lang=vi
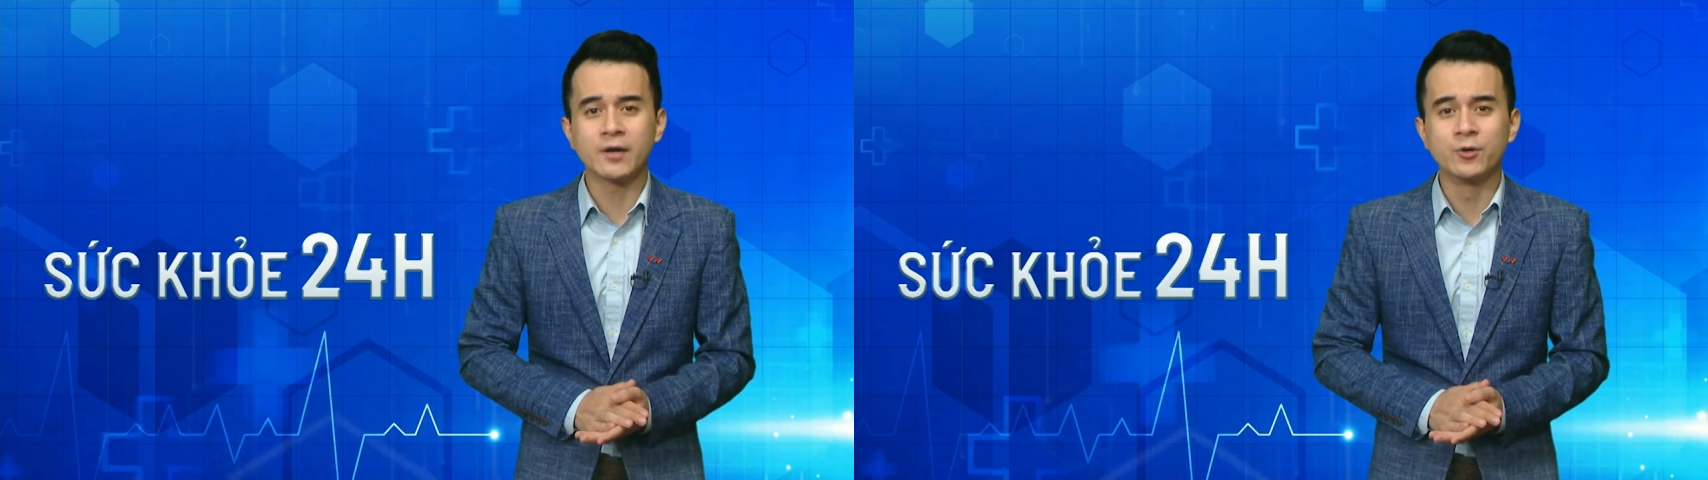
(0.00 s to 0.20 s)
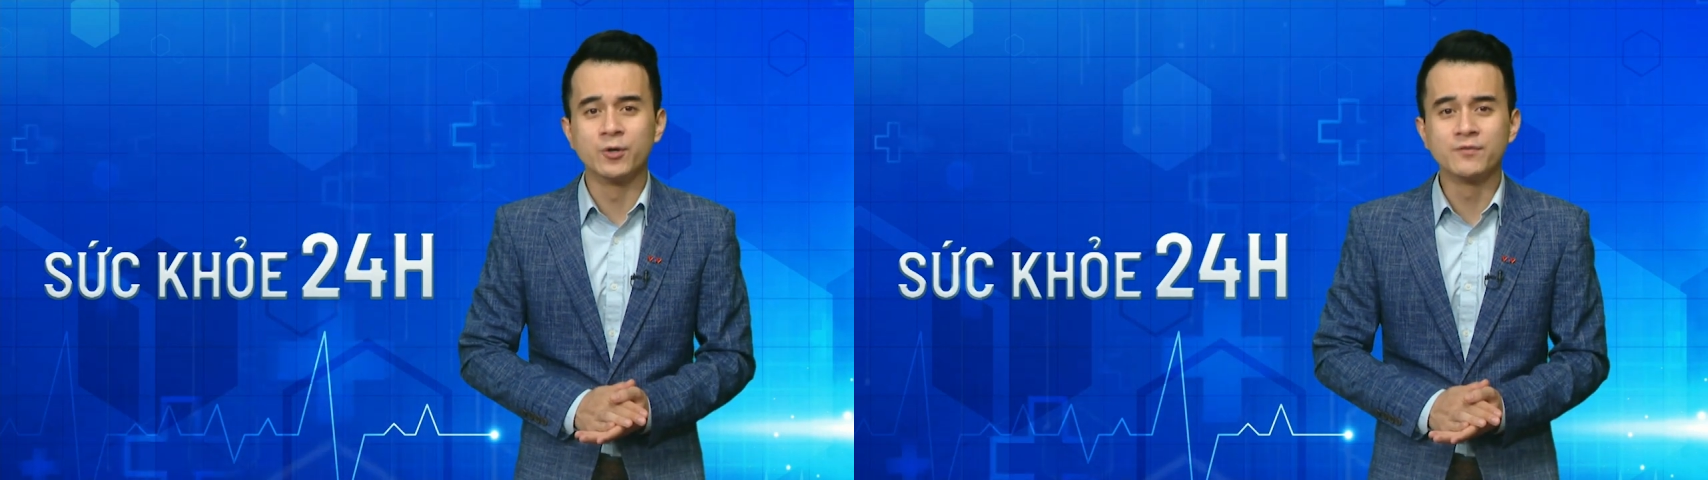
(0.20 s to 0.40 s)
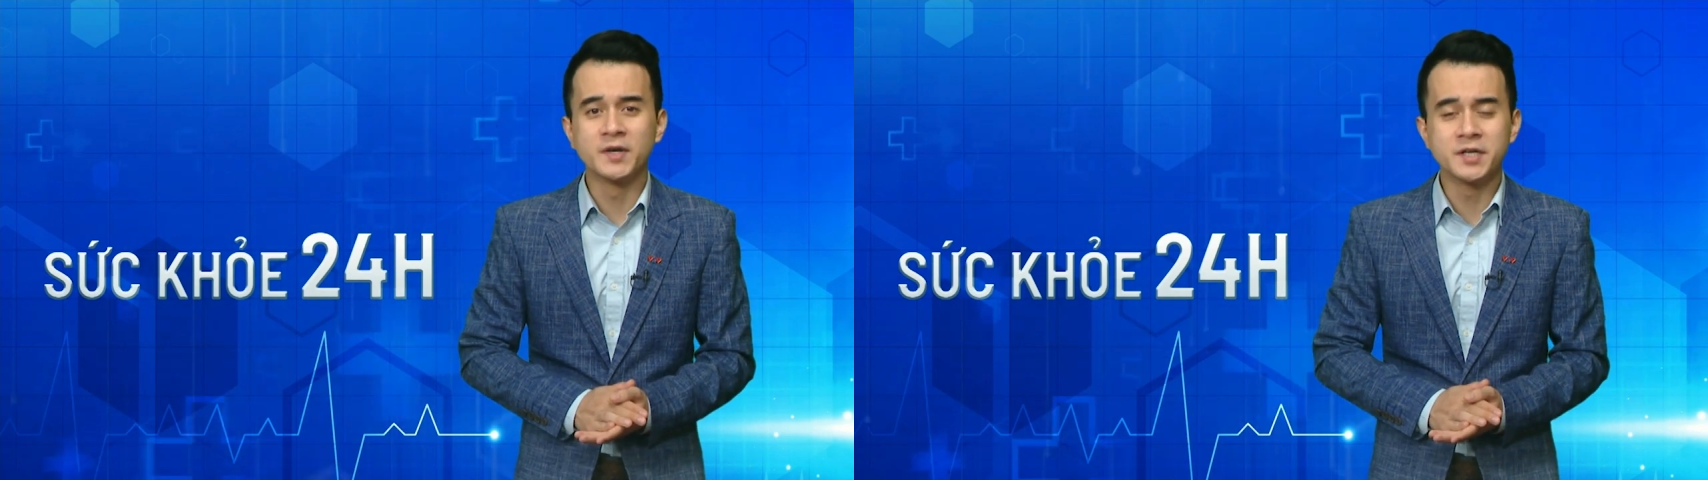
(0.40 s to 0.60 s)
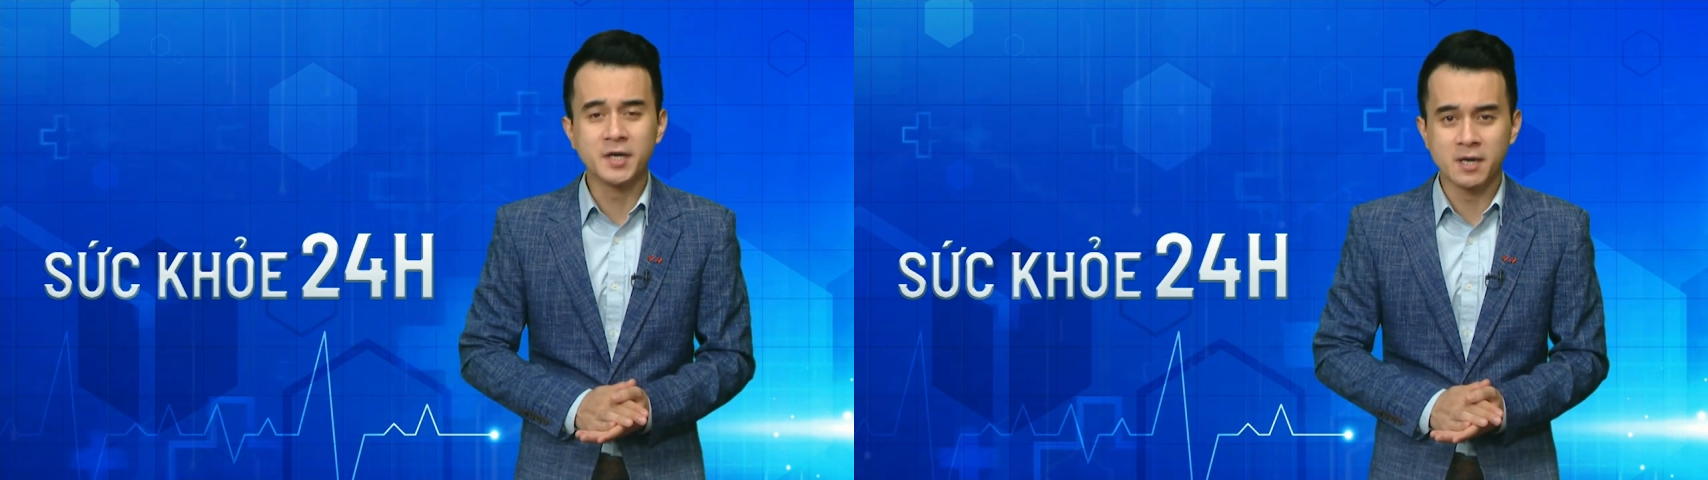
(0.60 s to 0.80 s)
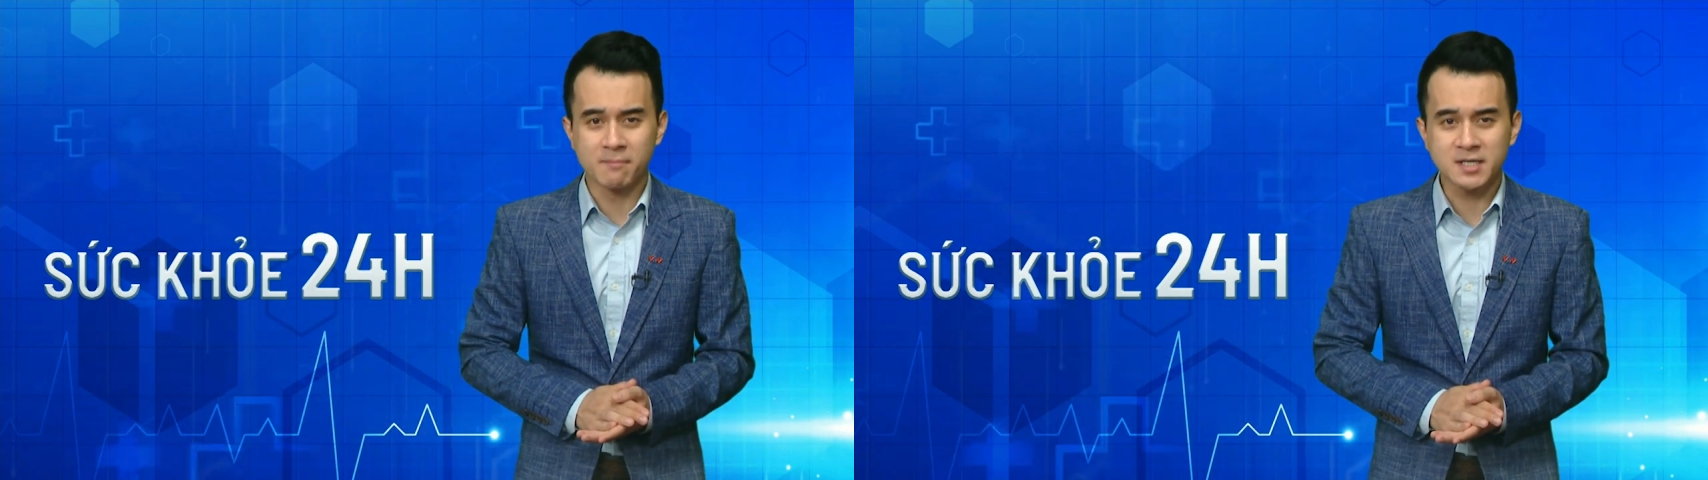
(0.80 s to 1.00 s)
đối với những
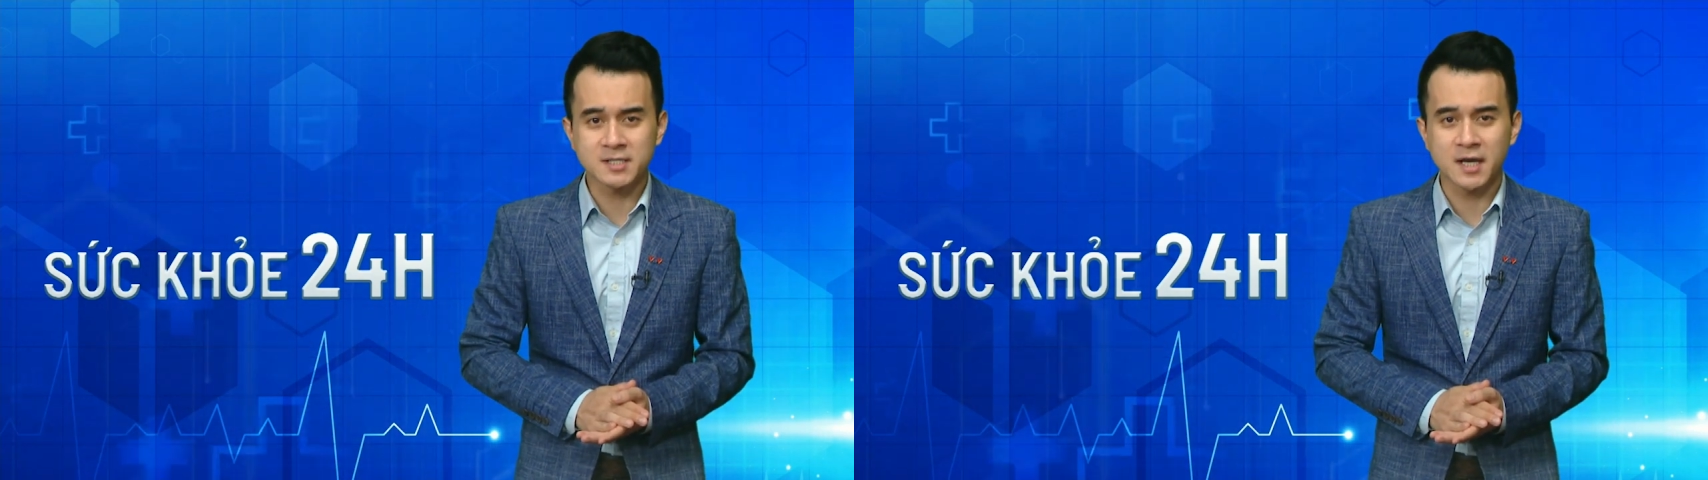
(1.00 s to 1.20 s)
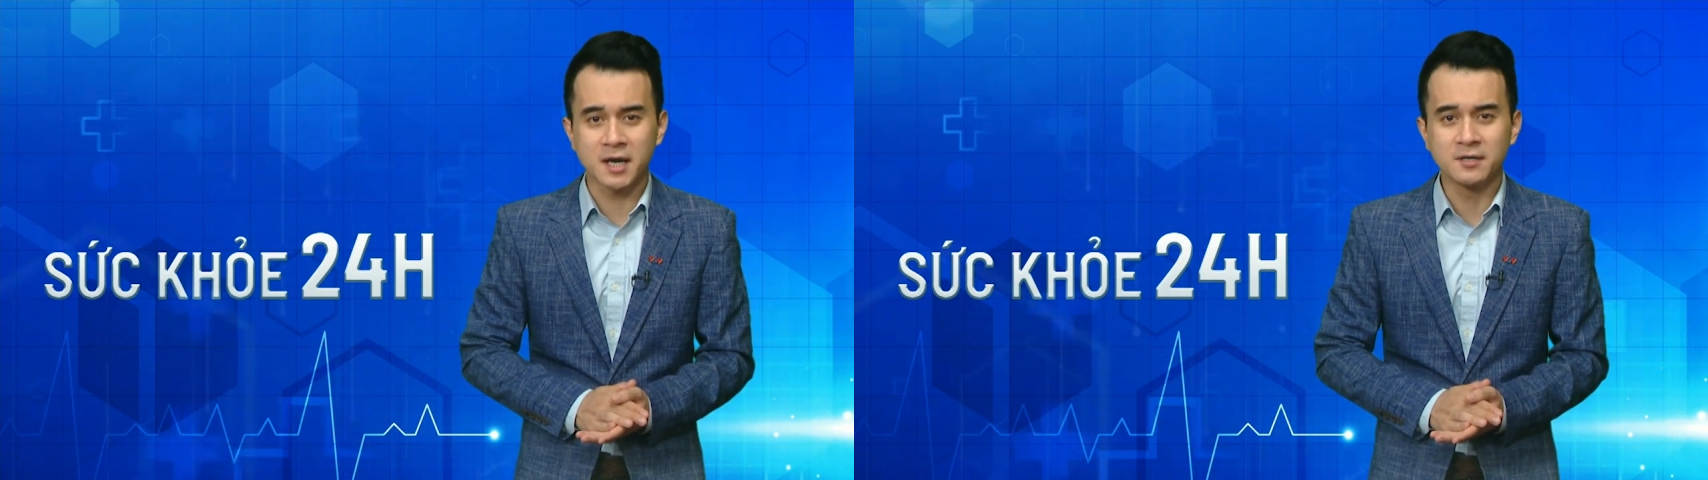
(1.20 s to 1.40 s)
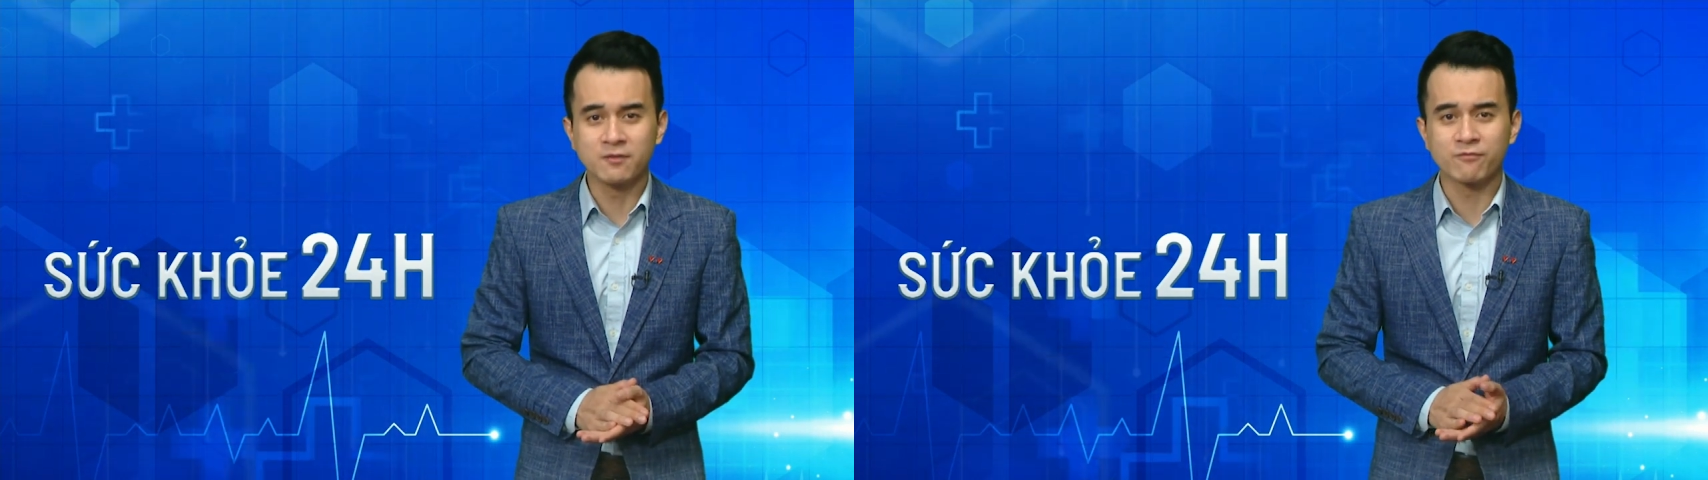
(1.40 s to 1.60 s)
người mắt sáng